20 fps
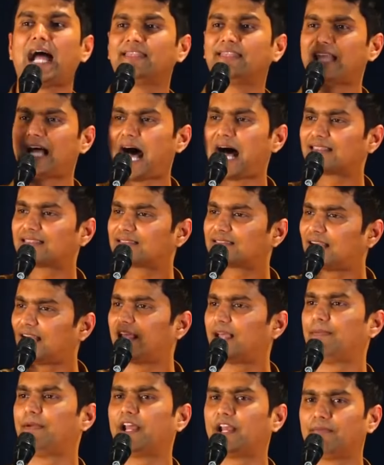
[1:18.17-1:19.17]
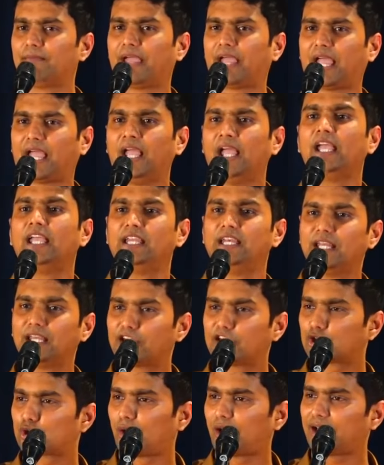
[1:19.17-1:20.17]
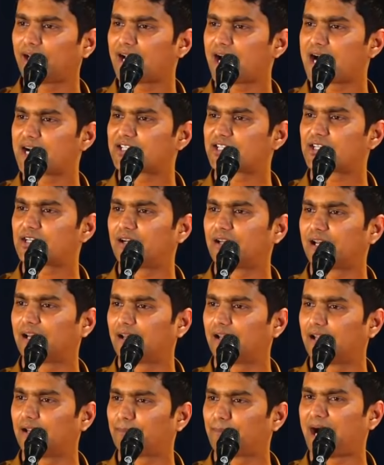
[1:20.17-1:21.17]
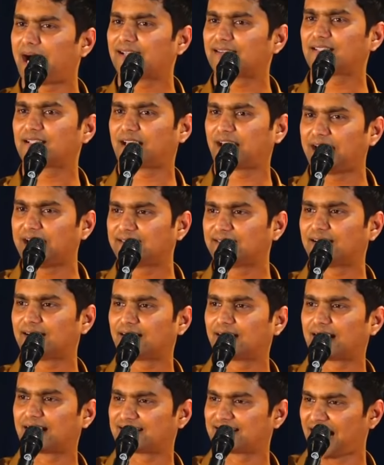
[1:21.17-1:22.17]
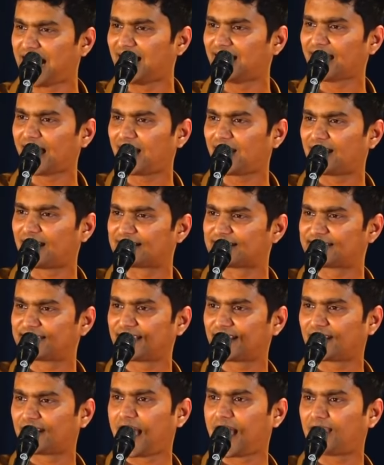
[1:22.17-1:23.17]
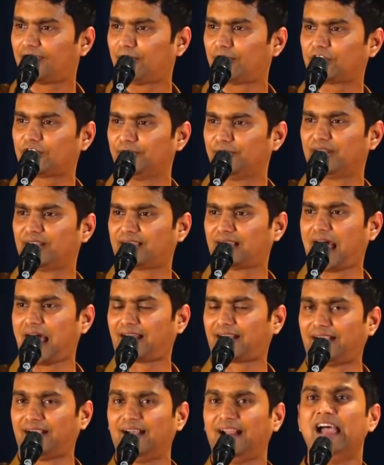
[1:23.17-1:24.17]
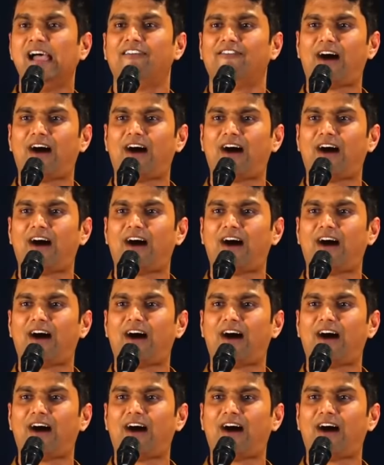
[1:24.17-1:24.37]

அந்த அத்தனை பேருமே இன்னைக்கு தொலைக்காட்சிகள் என்னை பார்த்து கை தட்டுகிற சாதாரண ரசிகர்களாக மட்டும் இருக்கிறார்கள்